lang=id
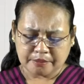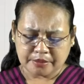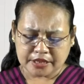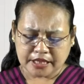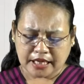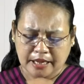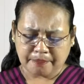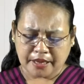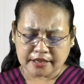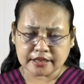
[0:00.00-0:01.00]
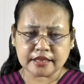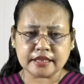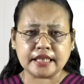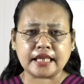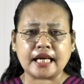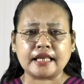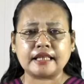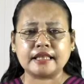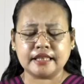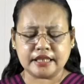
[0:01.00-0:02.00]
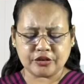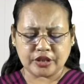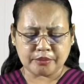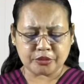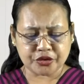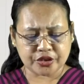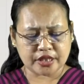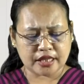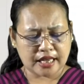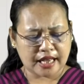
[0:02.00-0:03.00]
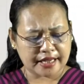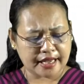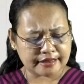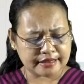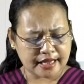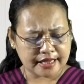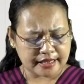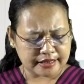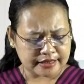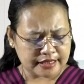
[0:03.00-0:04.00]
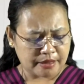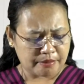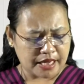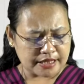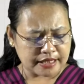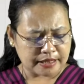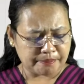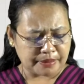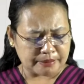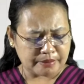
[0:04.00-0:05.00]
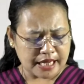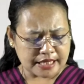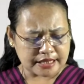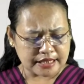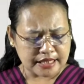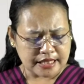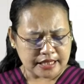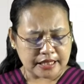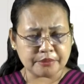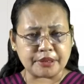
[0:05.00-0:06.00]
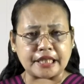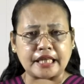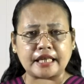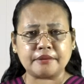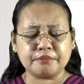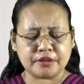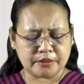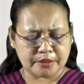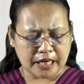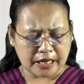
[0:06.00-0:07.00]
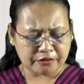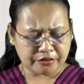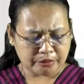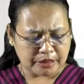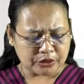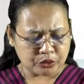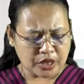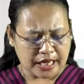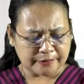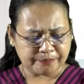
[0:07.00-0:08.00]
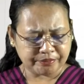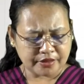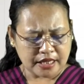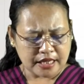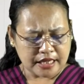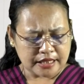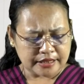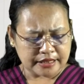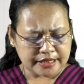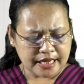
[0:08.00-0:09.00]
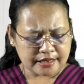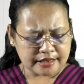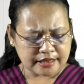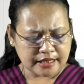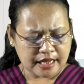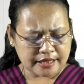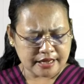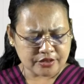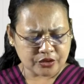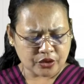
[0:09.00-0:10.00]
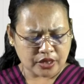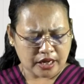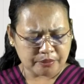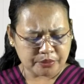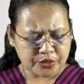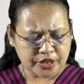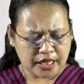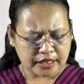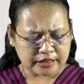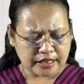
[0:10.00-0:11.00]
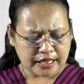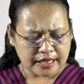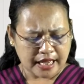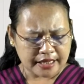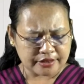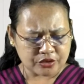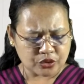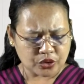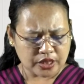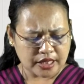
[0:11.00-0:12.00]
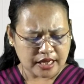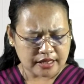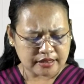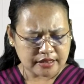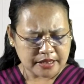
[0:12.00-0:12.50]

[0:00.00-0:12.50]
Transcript: Percakapan dengan Nikodemus. Ayatnya yang ke-13 dan 14 demikian kebenaran firman Tuhan. Tidak ada seorang pun yang telah naik ke sorga